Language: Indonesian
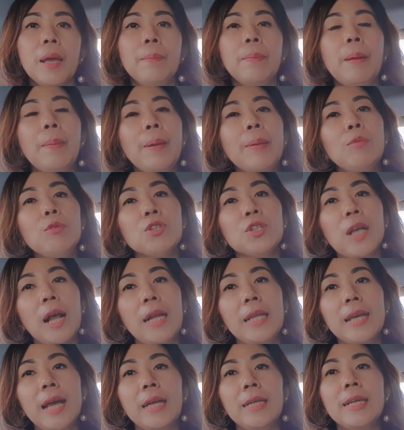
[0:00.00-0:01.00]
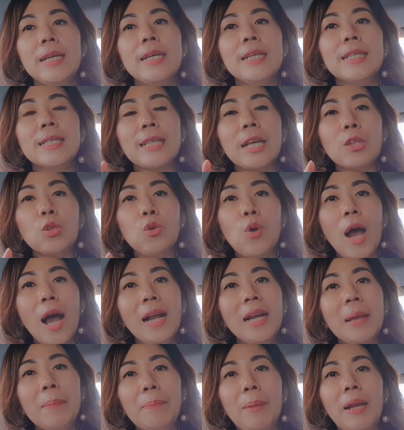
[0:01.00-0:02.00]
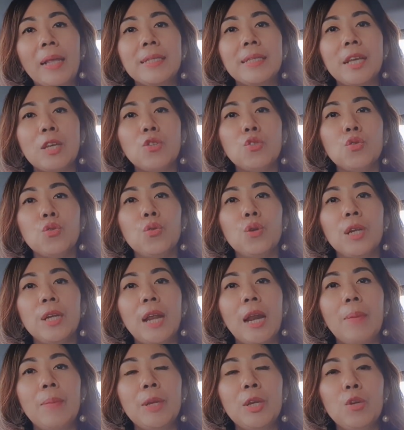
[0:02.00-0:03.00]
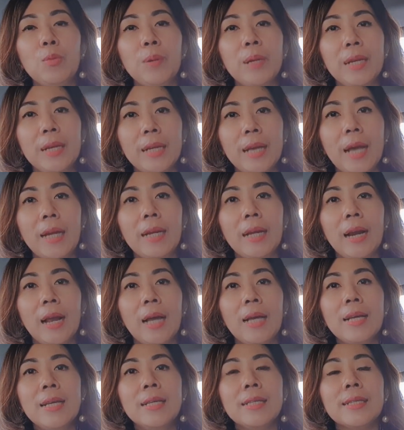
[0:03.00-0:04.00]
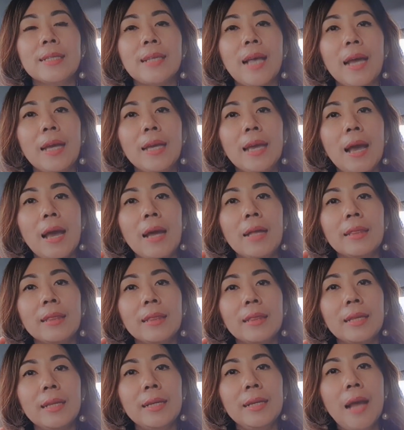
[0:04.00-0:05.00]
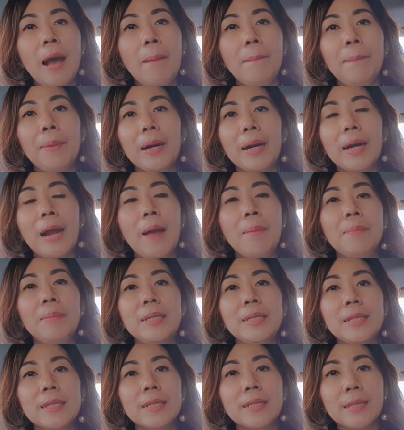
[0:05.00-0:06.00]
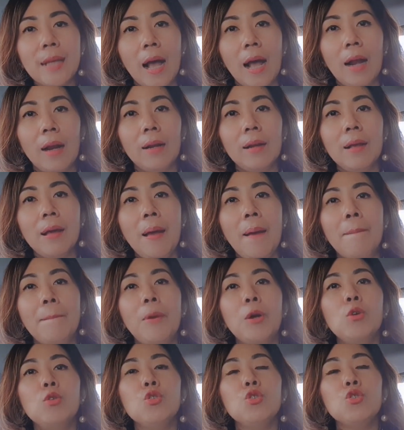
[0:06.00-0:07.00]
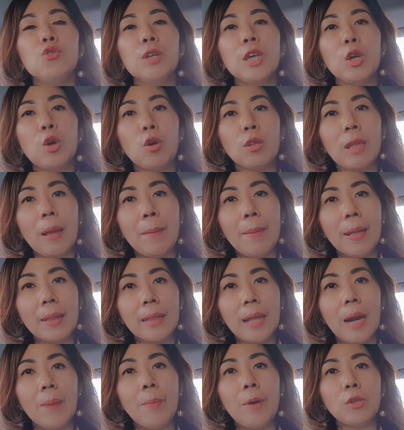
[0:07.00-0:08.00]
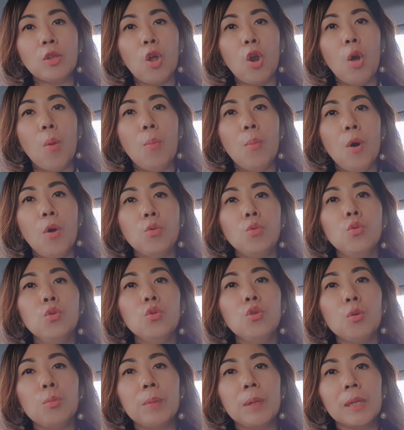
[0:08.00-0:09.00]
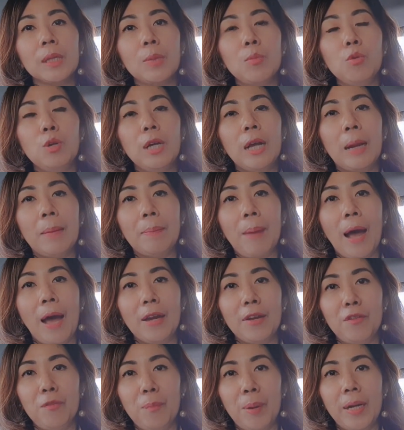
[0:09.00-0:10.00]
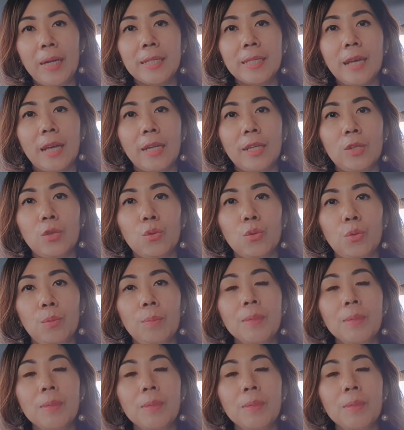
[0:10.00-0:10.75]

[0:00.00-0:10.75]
Bapak Ibu sekalian, satu hal yang paling saya syukuri dalam hidup ini adalah saya tidak pernah menyesal mengunjungi kota Mataram atau Lombok untuk bertemu dengan Pak Arif pada saat itu.